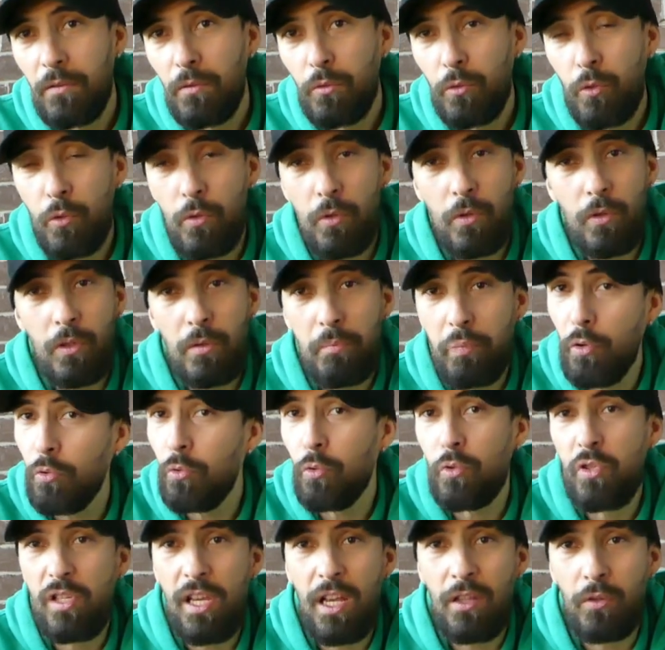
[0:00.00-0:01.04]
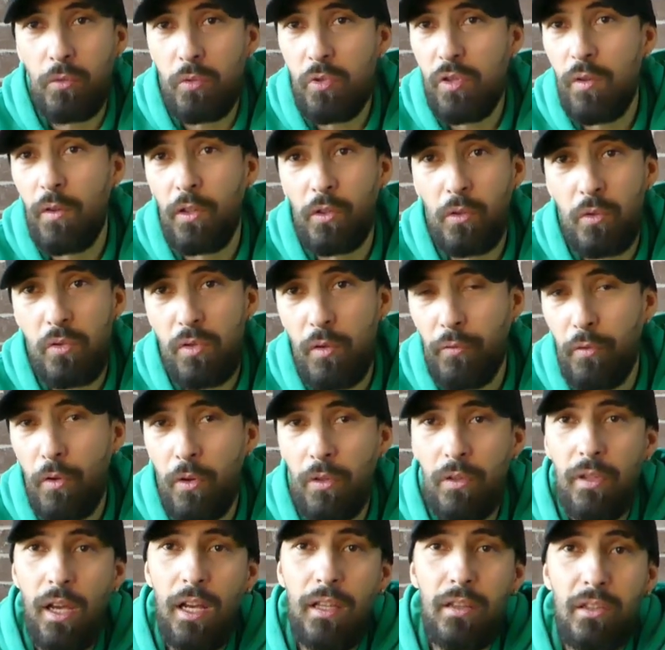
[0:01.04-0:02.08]
to äh, Produzent und so weiter und so
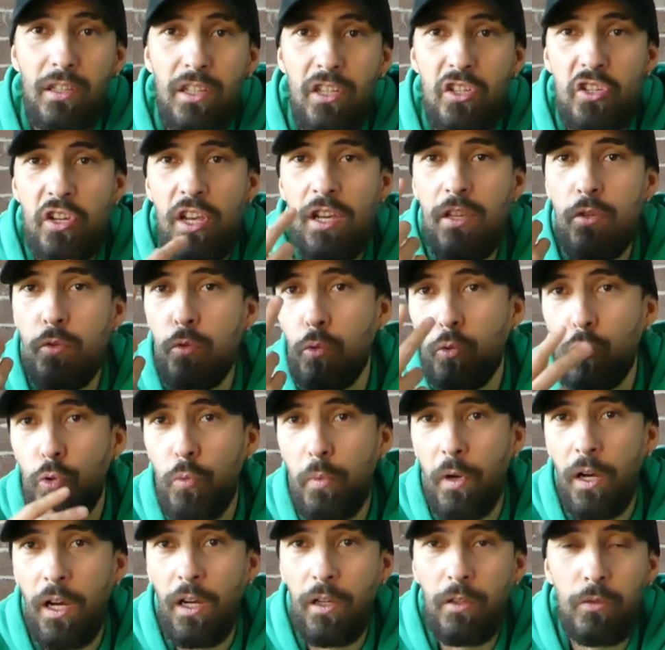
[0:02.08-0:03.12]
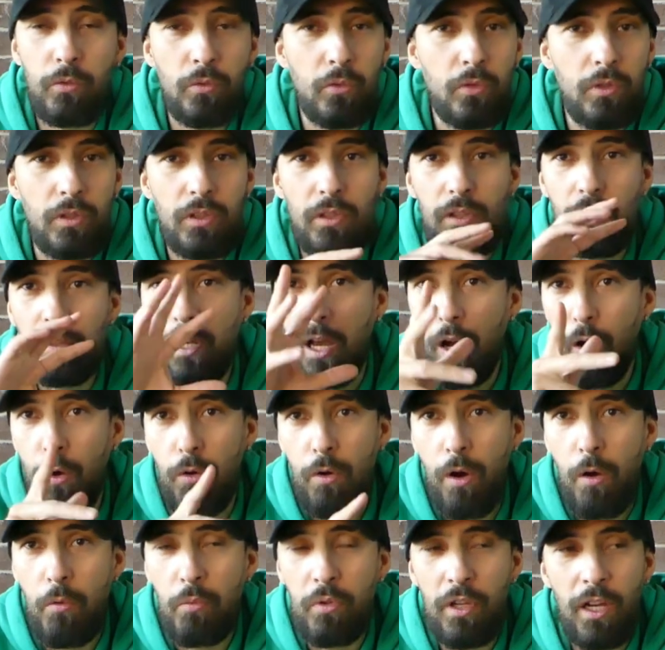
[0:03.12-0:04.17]
fort, ein DJ, YouTuber und äh, der
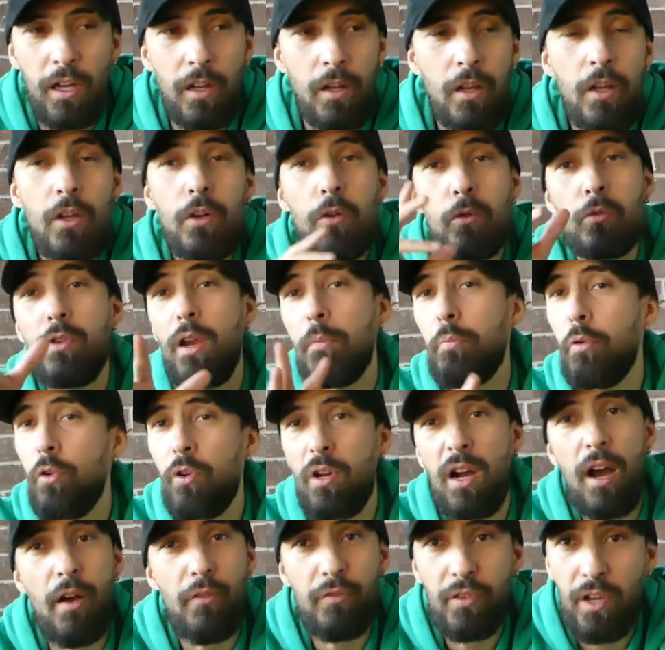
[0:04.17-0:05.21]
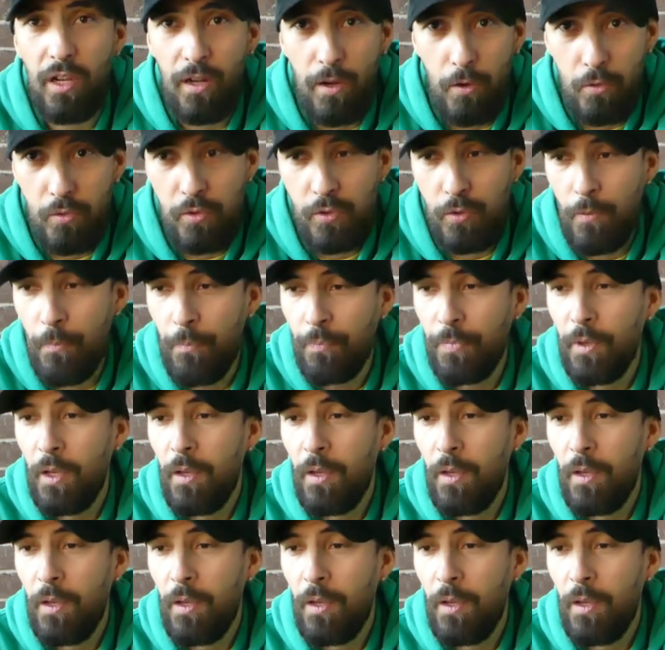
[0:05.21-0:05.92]
Allrounder und Repograf genauso.